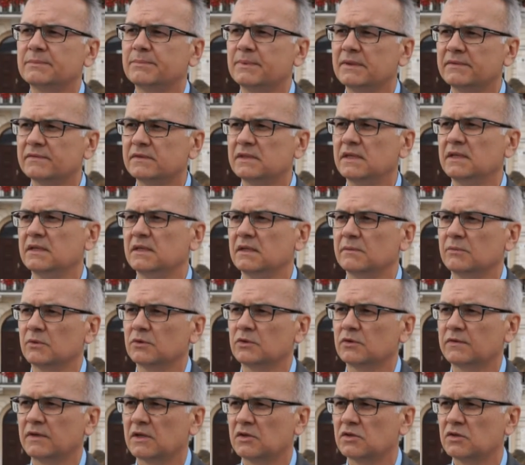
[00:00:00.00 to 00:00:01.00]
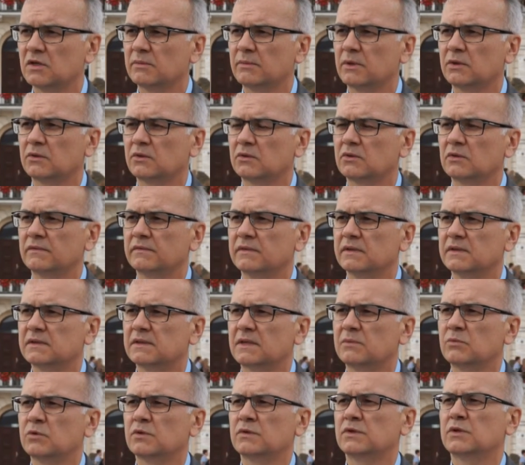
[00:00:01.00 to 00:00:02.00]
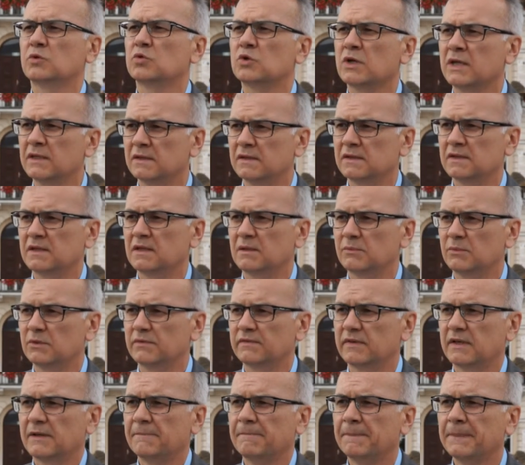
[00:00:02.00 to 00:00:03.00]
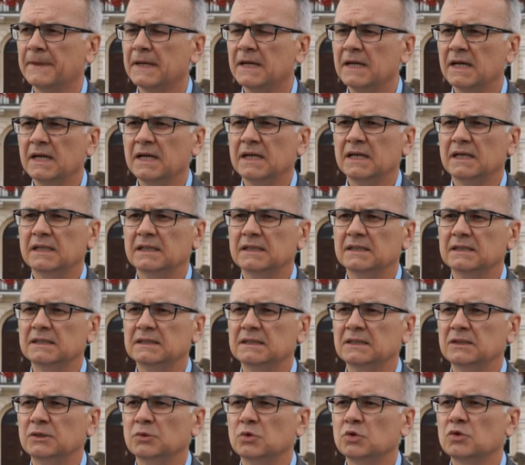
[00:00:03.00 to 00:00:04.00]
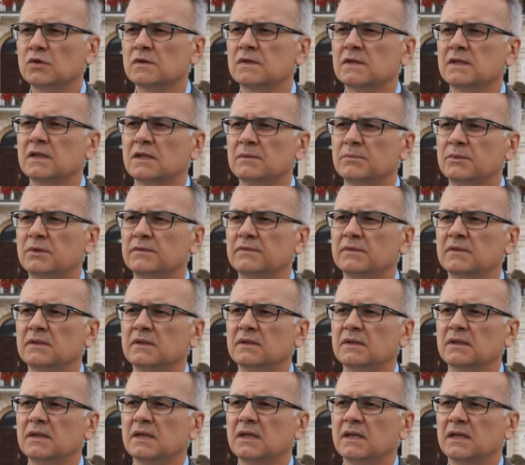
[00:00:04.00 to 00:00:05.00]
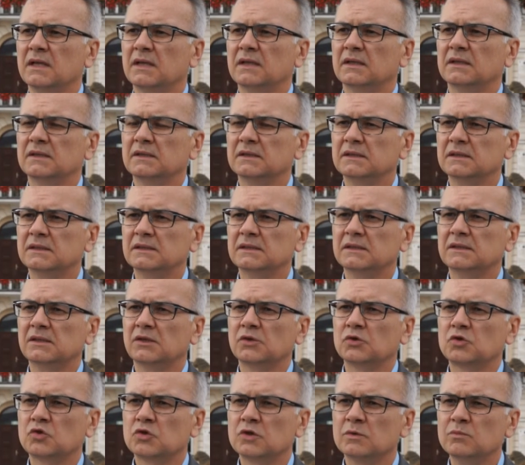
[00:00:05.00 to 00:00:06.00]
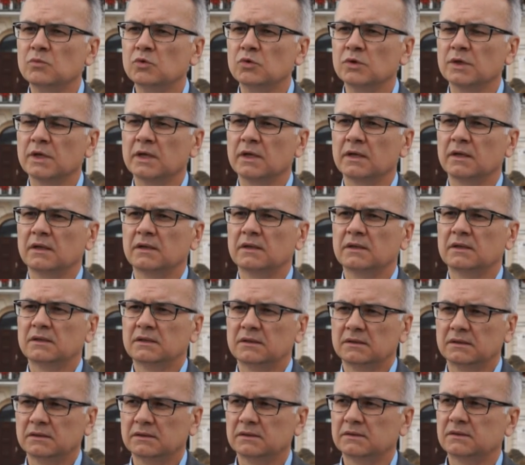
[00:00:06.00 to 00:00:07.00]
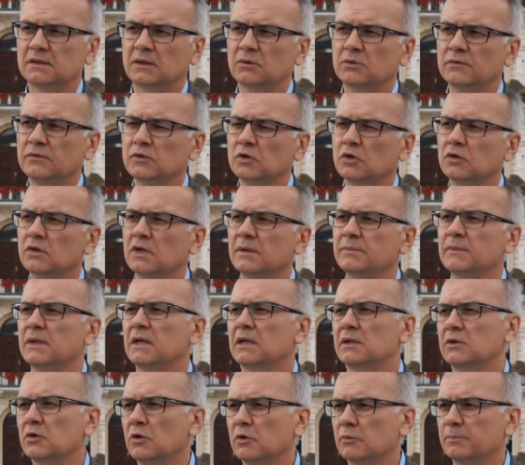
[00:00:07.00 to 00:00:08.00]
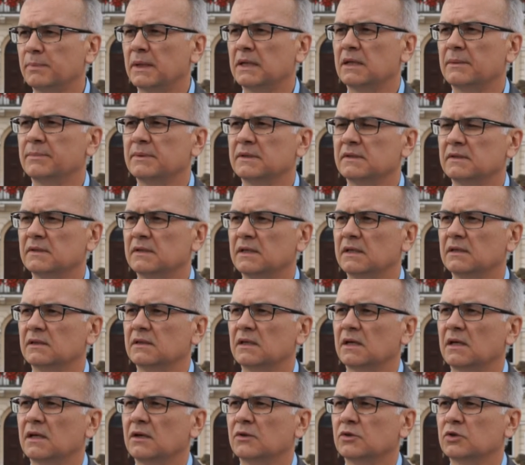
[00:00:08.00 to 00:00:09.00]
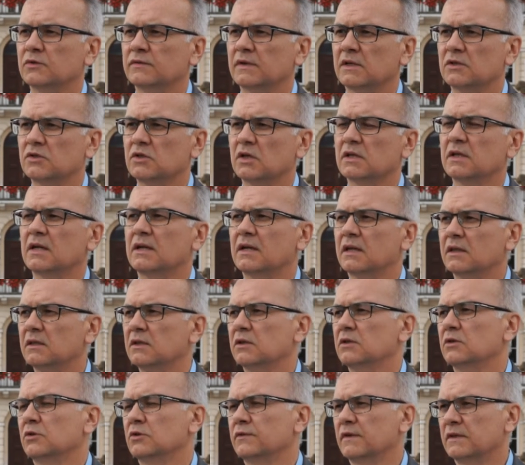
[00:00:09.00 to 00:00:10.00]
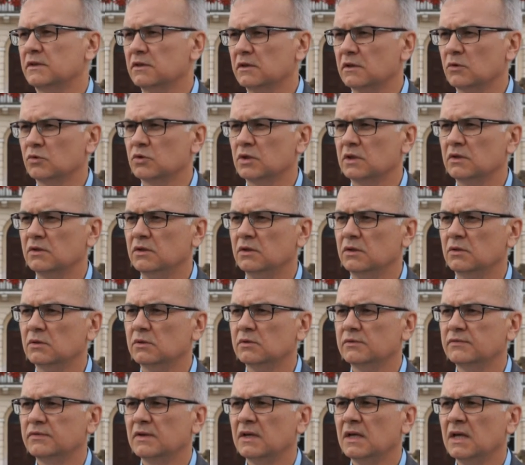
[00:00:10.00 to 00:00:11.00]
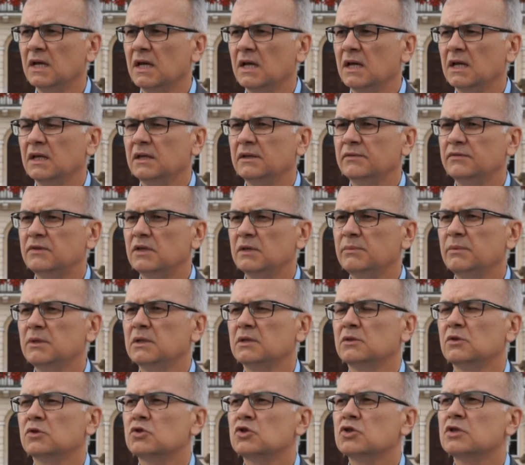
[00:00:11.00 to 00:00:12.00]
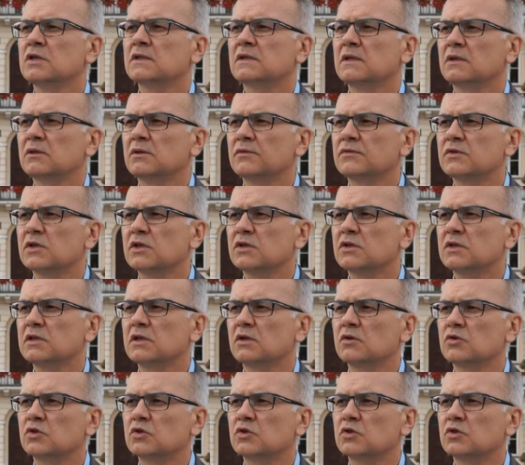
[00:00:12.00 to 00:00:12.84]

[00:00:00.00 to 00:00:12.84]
sprawdzeniem oświadczeń majątkowych zajmują się urzędy skarbowe. E, Urząd Skarbowy e, otrzymuje e, zarówno ode mnie, jak i od pana prezydenta oświadczenia radnych i oświadczenia urzędników i w terminie do 30 września